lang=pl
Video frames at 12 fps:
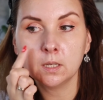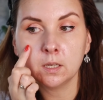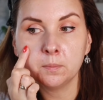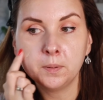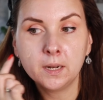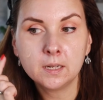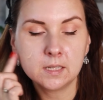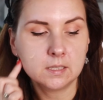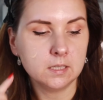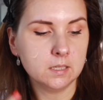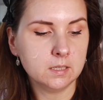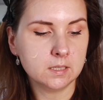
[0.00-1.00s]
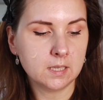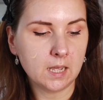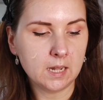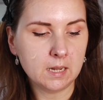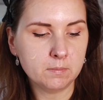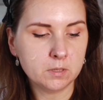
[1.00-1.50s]
e, pielęgnacyjny
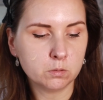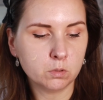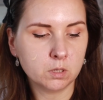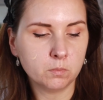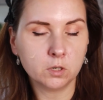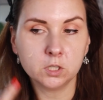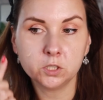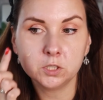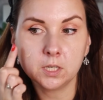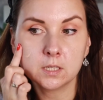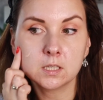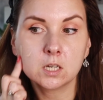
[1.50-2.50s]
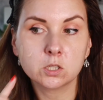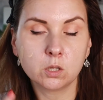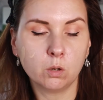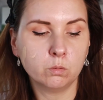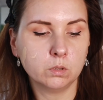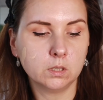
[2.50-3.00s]
z Elemis, który mogliście
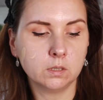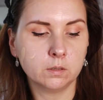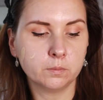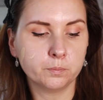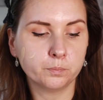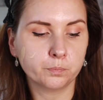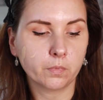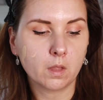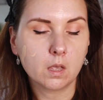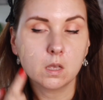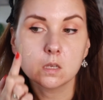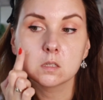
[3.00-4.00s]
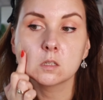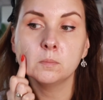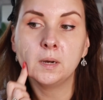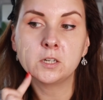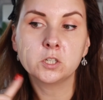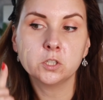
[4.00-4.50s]
zresztą um,
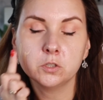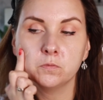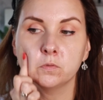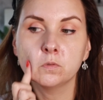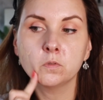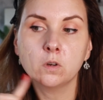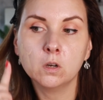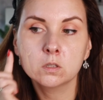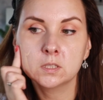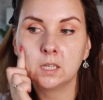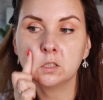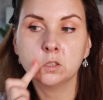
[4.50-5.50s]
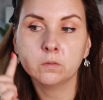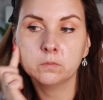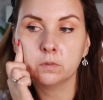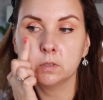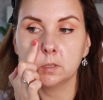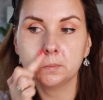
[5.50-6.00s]
zobaczyć w, ostatnio
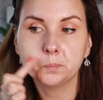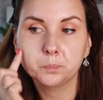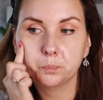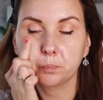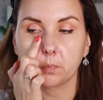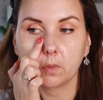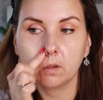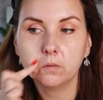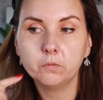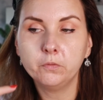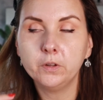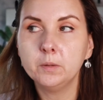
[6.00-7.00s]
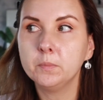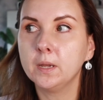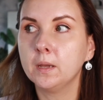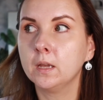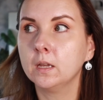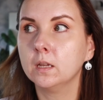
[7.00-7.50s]
w
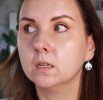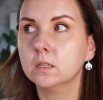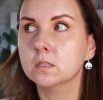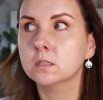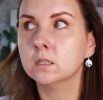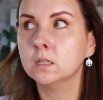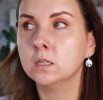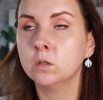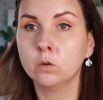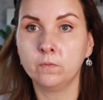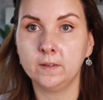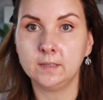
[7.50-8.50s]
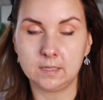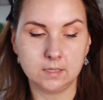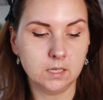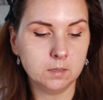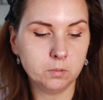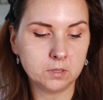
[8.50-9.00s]
filmie z Look
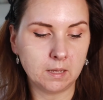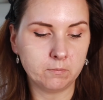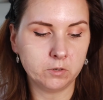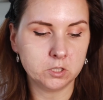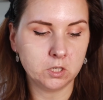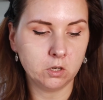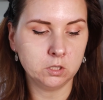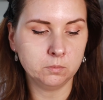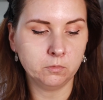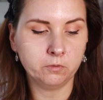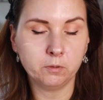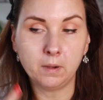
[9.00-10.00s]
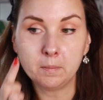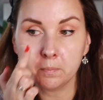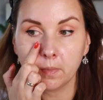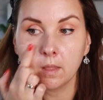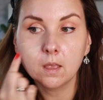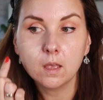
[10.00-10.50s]
Fantastic, bo tam właśnie o nim
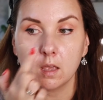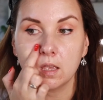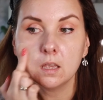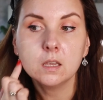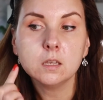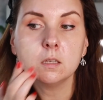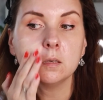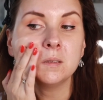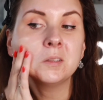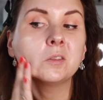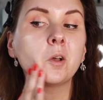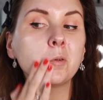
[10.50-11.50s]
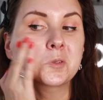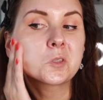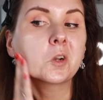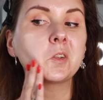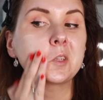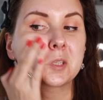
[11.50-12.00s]
mówiłam. I tą
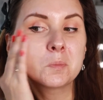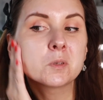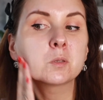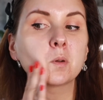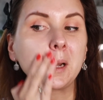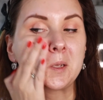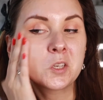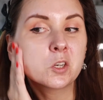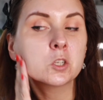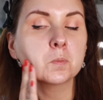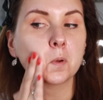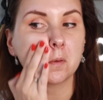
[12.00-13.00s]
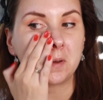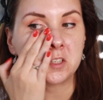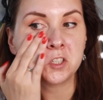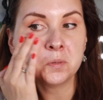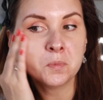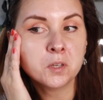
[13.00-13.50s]
stronę sobie, słuchajcie,
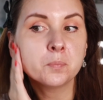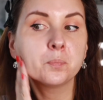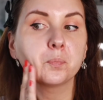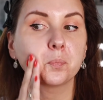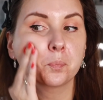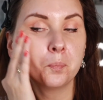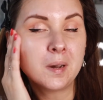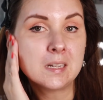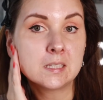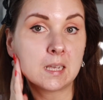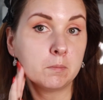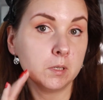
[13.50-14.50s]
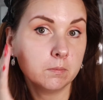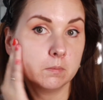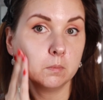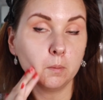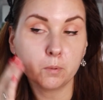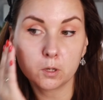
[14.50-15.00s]
rozprowadzimy palcami,
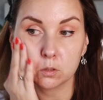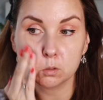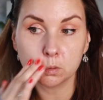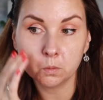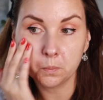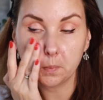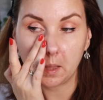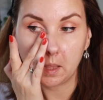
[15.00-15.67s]
po prostu.